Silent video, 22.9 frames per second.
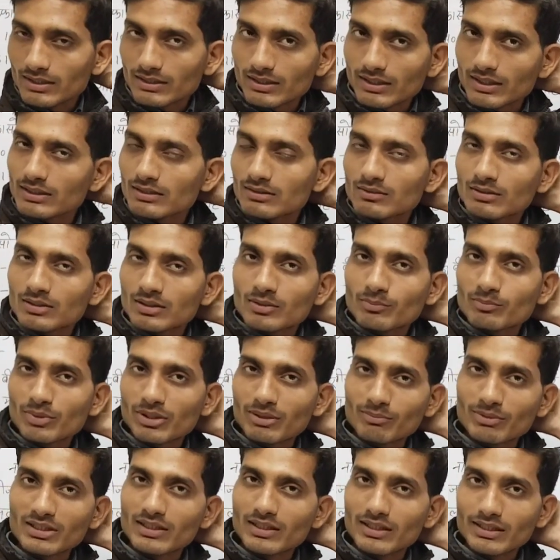के तहत
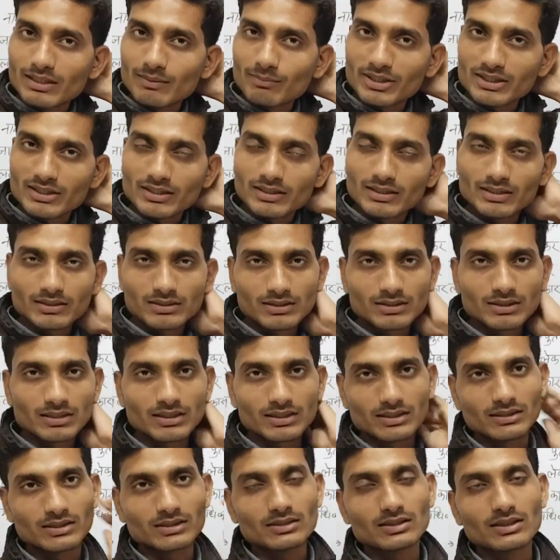परमिट लेना पड़ता था
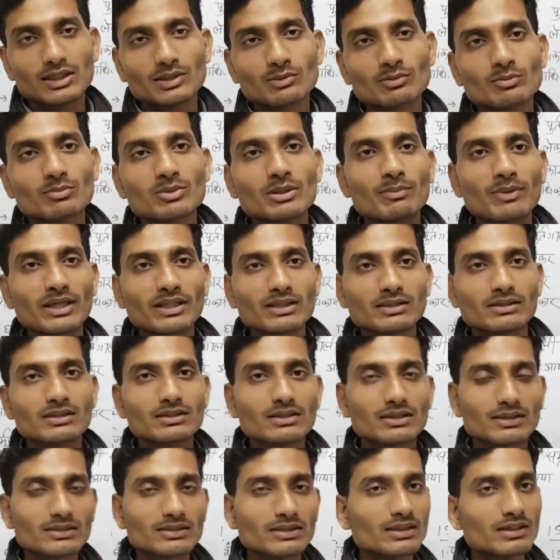ठीक है जिससे कि वो व्यापार
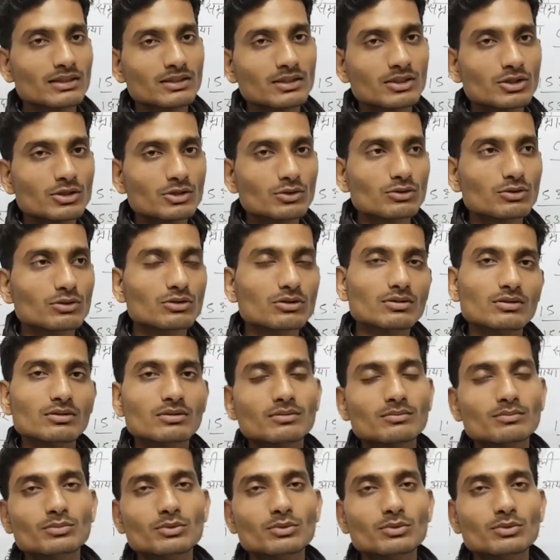कर सके तो